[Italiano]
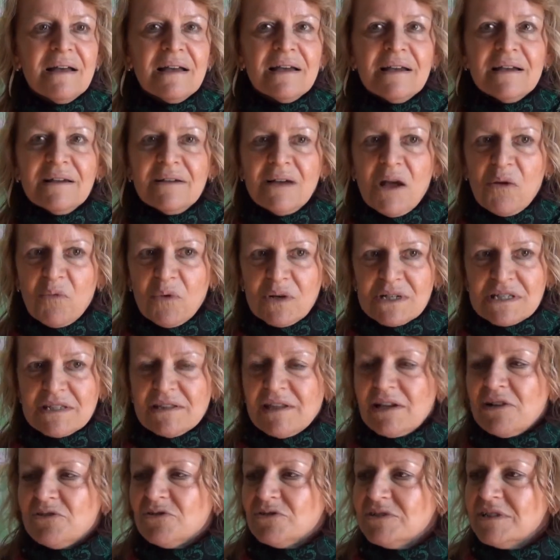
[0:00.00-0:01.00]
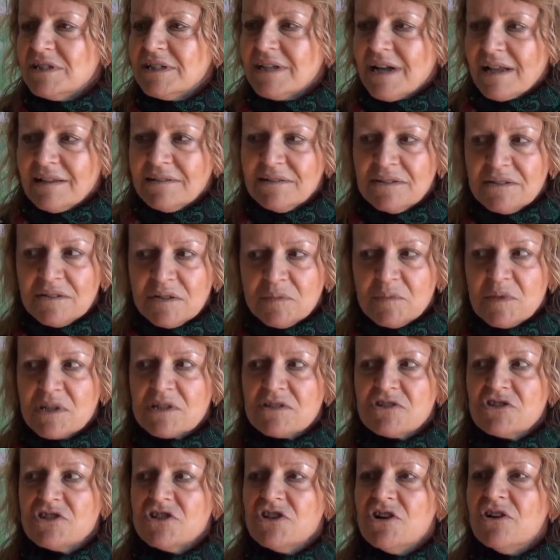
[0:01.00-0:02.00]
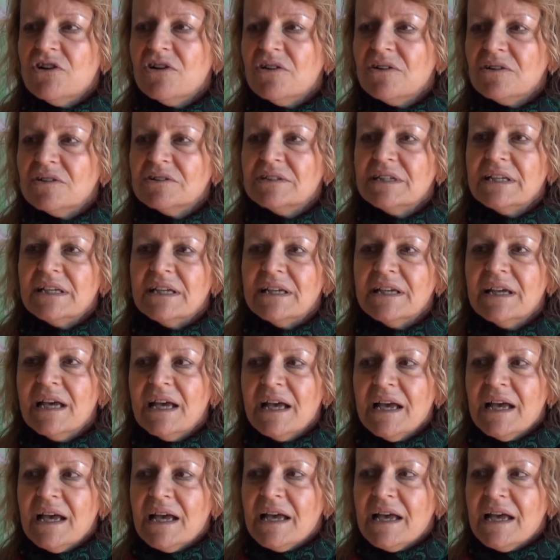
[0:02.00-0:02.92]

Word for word: è un castello di grandi dimensioni,